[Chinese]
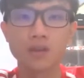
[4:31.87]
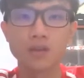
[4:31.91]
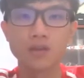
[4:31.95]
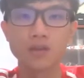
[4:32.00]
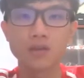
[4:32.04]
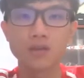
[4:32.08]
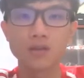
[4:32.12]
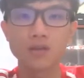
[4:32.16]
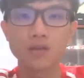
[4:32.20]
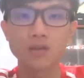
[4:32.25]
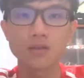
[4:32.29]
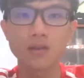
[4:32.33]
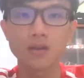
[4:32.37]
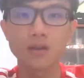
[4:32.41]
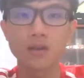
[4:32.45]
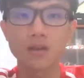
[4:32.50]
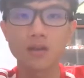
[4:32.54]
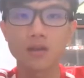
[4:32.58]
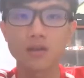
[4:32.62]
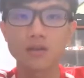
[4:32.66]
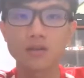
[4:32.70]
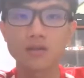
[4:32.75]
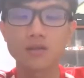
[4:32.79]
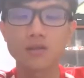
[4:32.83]
其实
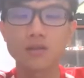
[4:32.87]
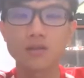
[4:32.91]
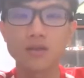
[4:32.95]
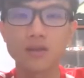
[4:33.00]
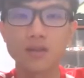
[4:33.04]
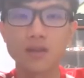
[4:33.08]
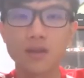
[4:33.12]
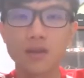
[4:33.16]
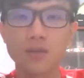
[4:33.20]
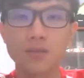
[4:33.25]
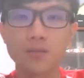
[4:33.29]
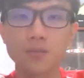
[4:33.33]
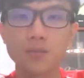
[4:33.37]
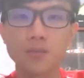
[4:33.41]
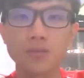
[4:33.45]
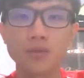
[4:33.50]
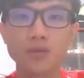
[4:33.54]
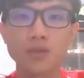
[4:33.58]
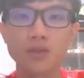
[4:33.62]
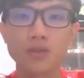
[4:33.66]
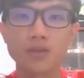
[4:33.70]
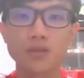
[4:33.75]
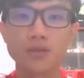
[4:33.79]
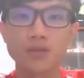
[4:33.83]
呃，自己也不
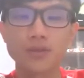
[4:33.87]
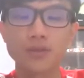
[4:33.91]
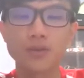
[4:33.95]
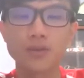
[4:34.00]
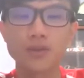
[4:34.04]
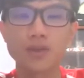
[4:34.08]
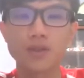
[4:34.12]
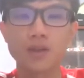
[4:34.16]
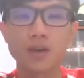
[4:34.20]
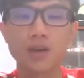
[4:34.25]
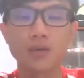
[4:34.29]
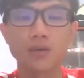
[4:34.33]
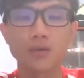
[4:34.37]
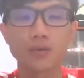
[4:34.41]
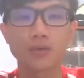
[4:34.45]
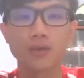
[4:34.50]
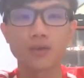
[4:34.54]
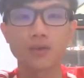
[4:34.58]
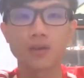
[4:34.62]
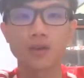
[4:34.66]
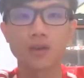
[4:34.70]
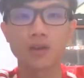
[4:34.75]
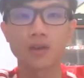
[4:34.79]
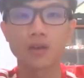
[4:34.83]
清楚自己要
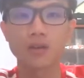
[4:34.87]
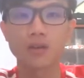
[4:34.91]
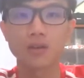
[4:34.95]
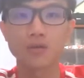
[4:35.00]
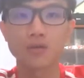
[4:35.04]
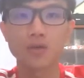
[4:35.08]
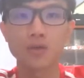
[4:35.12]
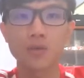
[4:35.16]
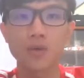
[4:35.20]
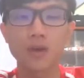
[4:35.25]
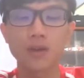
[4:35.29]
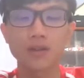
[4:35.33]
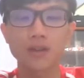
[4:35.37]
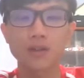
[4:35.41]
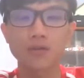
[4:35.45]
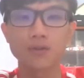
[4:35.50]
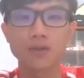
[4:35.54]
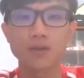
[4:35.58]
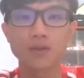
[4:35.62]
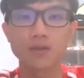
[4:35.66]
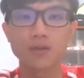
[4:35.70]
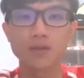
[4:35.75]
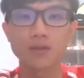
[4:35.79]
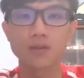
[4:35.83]
呃的愿望到
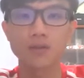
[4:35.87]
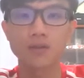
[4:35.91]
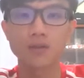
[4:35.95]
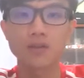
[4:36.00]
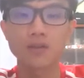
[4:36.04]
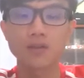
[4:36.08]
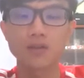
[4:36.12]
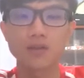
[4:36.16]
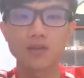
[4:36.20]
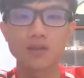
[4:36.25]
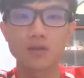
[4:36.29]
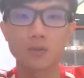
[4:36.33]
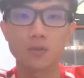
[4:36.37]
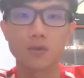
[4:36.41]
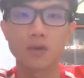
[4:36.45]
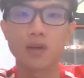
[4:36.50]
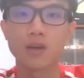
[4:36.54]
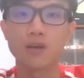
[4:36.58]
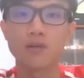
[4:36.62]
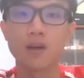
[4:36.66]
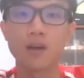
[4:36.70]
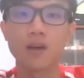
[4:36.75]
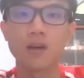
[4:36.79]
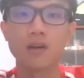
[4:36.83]
底是真正是什么
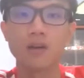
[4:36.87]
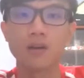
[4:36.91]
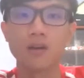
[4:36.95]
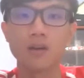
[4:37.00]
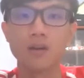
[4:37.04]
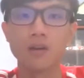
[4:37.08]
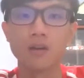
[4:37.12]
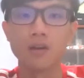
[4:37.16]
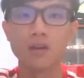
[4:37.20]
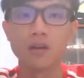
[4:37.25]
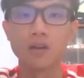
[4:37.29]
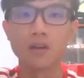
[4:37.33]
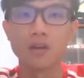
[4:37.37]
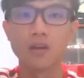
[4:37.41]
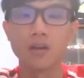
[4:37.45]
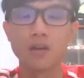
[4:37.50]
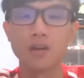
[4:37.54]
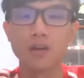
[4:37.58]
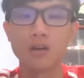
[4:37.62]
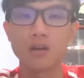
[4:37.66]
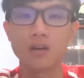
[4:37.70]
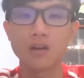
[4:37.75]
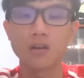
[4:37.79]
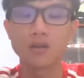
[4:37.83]
了啦。
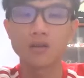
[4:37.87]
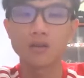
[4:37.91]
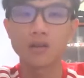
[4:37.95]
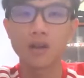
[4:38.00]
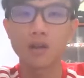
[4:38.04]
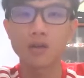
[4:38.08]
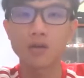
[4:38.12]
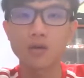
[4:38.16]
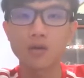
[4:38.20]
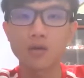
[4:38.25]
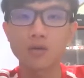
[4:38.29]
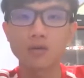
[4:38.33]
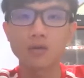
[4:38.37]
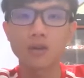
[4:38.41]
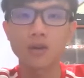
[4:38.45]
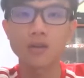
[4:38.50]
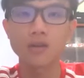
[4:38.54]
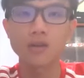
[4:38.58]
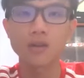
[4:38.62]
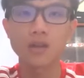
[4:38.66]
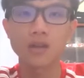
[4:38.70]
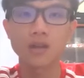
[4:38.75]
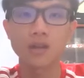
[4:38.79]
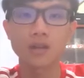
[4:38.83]
啊，可是然后，而
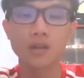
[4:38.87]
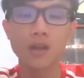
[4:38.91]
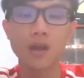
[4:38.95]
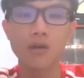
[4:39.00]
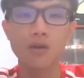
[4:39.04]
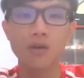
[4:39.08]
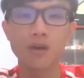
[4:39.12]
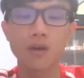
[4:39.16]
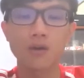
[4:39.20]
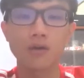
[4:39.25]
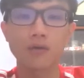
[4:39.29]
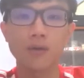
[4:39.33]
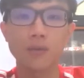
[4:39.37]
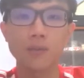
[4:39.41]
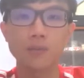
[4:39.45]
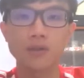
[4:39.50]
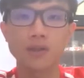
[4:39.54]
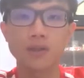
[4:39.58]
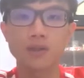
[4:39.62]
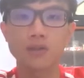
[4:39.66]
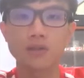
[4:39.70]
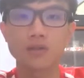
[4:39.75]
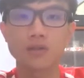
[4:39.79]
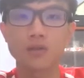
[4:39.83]
且到了 Form Six
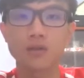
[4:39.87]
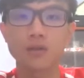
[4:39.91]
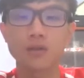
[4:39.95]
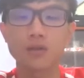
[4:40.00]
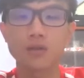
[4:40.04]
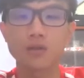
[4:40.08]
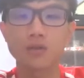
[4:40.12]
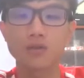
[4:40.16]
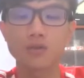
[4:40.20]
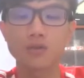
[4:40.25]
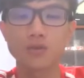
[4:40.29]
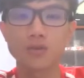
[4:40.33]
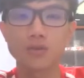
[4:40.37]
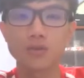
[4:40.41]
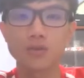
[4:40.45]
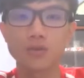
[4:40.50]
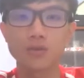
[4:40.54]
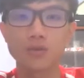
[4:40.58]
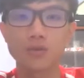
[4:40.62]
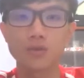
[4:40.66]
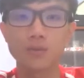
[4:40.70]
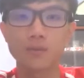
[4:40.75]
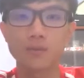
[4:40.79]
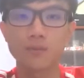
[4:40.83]
的时候
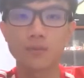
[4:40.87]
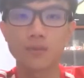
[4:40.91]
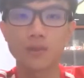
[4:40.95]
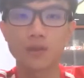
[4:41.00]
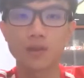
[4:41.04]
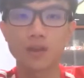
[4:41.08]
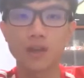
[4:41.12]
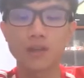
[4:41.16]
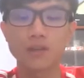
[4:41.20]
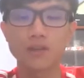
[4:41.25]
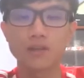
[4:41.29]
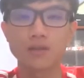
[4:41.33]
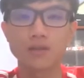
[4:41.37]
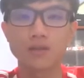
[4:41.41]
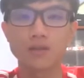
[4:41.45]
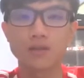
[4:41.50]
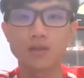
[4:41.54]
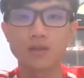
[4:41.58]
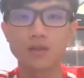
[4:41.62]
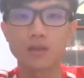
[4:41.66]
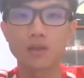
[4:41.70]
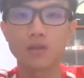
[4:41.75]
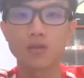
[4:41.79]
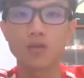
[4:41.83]
就开
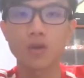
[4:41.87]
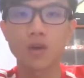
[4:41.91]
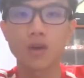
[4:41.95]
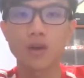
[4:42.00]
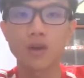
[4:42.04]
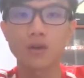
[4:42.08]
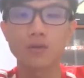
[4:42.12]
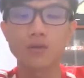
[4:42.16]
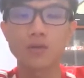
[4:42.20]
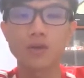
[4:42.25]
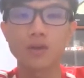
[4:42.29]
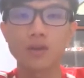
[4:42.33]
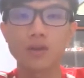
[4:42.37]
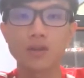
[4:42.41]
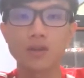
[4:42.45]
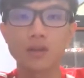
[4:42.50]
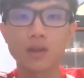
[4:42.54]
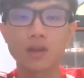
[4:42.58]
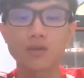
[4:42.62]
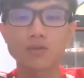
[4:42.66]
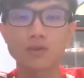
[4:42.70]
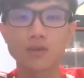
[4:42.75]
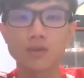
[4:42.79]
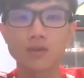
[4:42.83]
始更乱了，因为
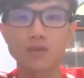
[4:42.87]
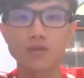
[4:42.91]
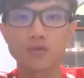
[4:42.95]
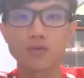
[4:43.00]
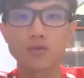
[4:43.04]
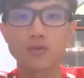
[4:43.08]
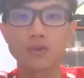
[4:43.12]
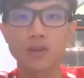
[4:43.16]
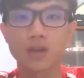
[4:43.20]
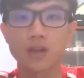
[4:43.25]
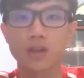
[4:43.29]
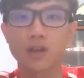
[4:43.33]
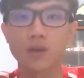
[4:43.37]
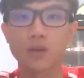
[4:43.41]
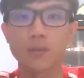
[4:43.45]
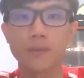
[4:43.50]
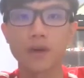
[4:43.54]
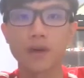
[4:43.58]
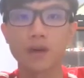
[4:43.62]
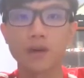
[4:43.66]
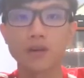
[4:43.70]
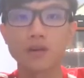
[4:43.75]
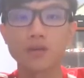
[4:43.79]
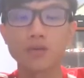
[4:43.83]
要急住想了
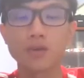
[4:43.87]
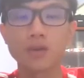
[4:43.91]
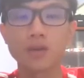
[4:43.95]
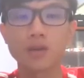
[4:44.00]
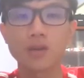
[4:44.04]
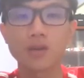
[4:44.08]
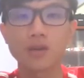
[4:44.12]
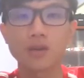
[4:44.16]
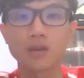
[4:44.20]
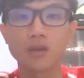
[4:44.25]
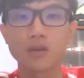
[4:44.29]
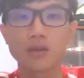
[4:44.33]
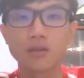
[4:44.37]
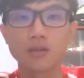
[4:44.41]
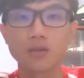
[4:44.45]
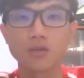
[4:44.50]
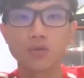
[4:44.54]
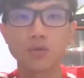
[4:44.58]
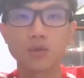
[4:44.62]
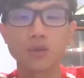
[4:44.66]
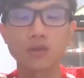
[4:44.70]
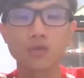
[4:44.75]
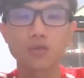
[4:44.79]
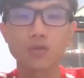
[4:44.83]
嘛，因为
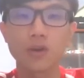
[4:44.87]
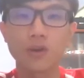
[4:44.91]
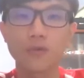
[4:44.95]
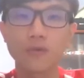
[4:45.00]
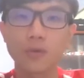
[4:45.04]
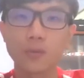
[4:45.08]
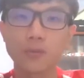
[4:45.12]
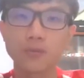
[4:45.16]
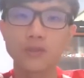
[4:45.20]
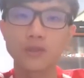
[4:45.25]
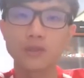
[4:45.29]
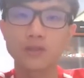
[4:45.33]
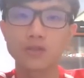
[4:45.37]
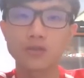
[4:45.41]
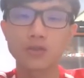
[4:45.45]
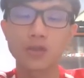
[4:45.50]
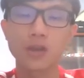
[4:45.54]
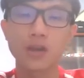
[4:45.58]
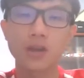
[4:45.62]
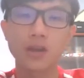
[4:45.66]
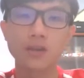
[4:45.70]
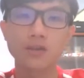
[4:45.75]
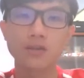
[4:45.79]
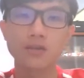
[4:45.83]
读一读完 Form Six 就
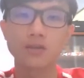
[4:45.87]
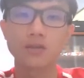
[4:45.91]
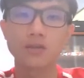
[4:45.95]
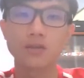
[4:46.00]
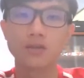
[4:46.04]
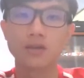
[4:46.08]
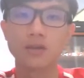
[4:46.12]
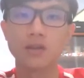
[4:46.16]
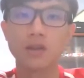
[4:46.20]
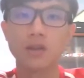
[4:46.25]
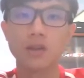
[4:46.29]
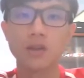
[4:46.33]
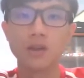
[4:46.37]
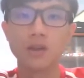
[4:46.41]
要开始